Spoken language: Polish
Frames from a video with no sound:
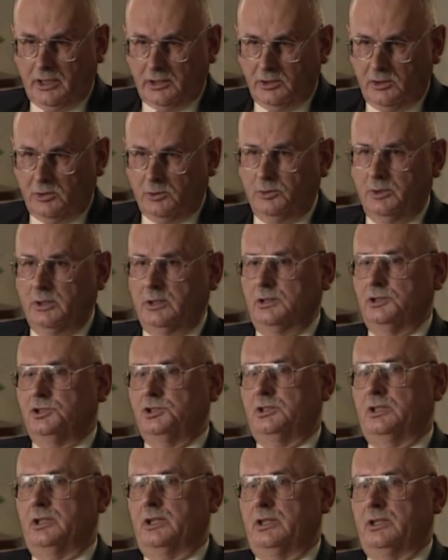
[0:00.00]
nie miał
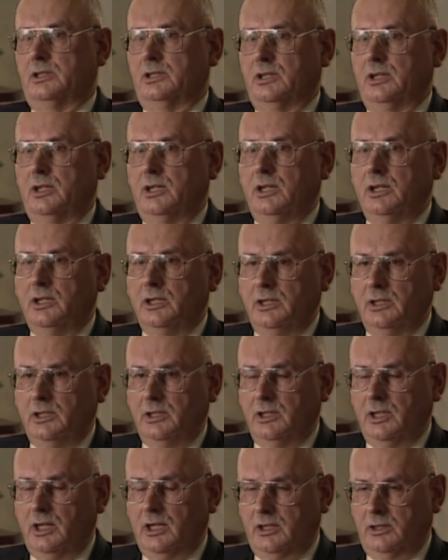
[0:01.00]
żadnej no
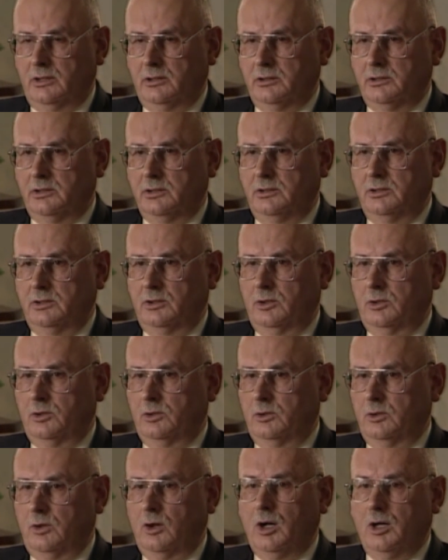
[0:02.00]
posiadłości, nie miał na
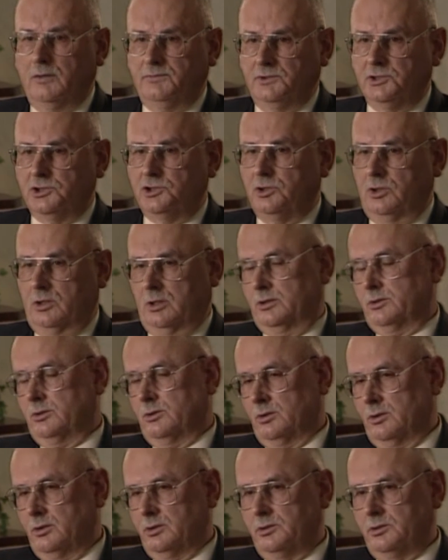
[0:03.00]
ziemi swego biura,